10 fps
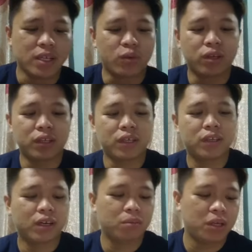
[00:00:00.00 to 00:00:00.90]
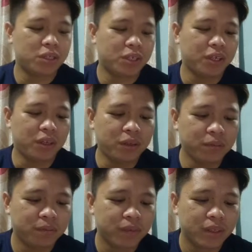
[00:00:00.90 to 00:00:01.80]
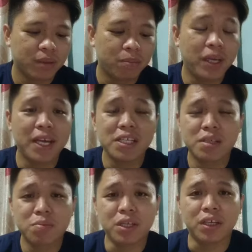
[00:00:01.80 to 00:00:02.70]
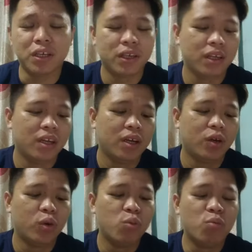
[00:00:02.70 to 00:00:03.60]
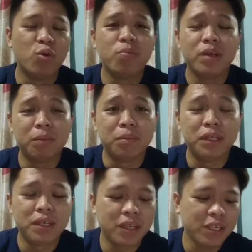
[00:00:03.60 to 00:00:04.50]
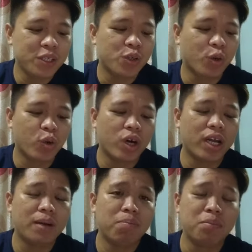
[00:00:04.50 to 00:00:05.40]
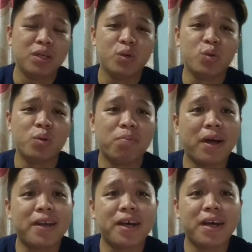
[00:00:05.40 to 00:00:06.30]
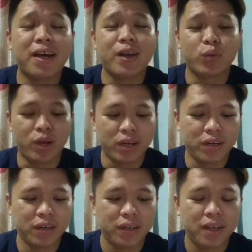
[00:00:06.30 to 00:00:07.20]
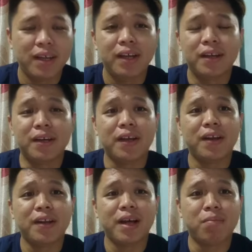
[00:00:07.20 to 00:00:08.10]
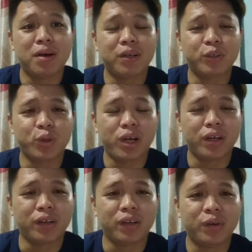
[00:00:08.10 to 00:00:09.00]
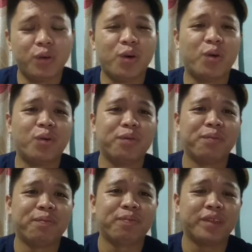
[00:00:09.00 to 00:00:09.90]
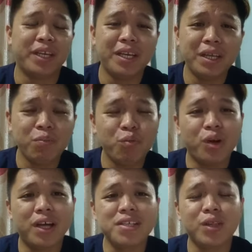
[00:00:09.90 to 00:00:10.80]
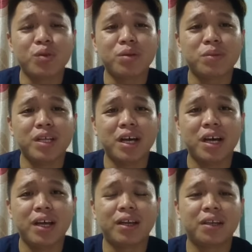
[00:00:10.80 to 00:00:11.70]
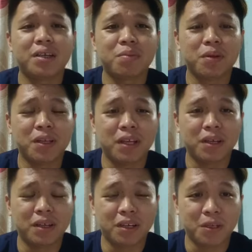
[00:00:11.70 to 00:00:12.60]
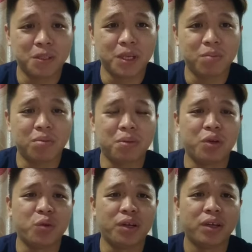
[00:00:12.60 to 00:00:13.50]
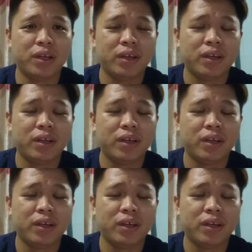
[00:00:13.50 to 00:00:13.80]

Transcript: Satu artikel dari Malaysia kini, PSB umum beri sokongan penuh pada Anwar dan Abang Johari. Oh, ini pula satu kemenangan kepada kerajaan perpaduan.